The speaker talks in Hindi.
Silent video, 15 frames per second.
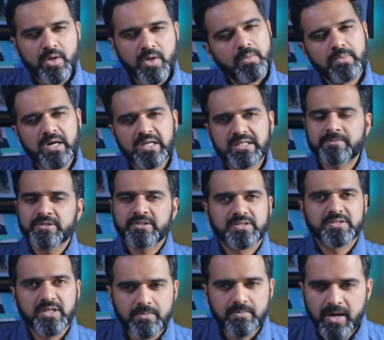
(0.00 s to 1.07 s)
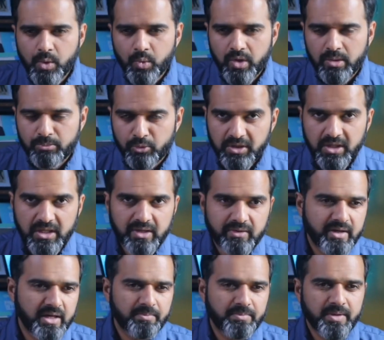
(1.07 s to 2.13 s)
बड़ा ज़बरदस्त इस्तकबाल हुआ मोदी का
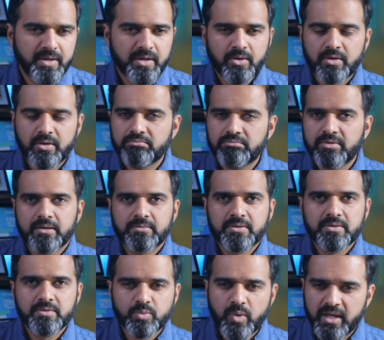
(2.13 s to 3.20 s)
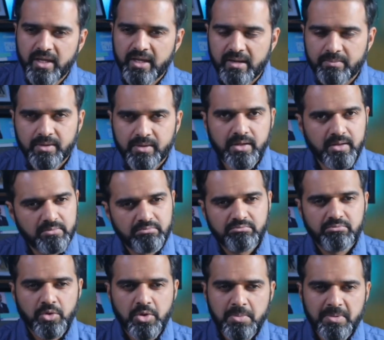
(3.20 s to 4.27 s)
वहाँ पे और ही वॉज़ वेरी हैप्पी
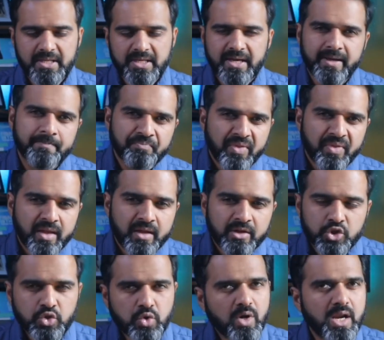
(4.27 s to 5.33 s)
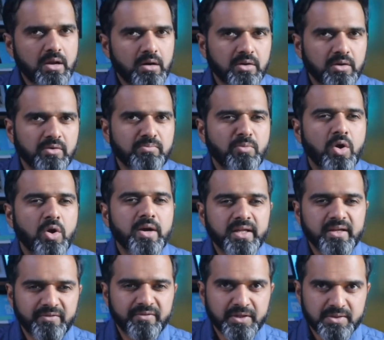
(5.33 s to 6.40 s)
उन्होंने बताया सो अ लॉट ऑफ
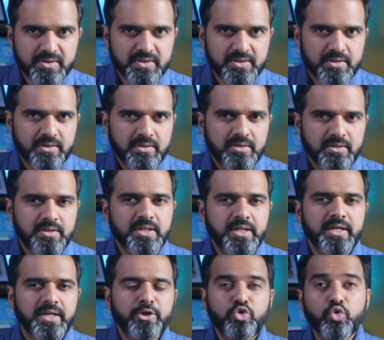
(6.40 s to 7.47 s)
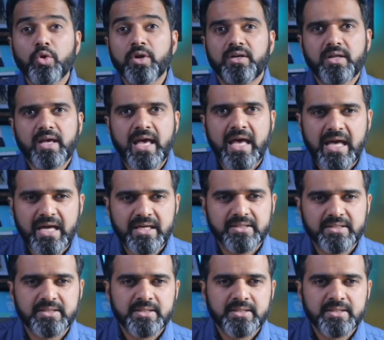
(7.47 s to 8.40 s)
मॉलडीवियंस दे टुक इट एज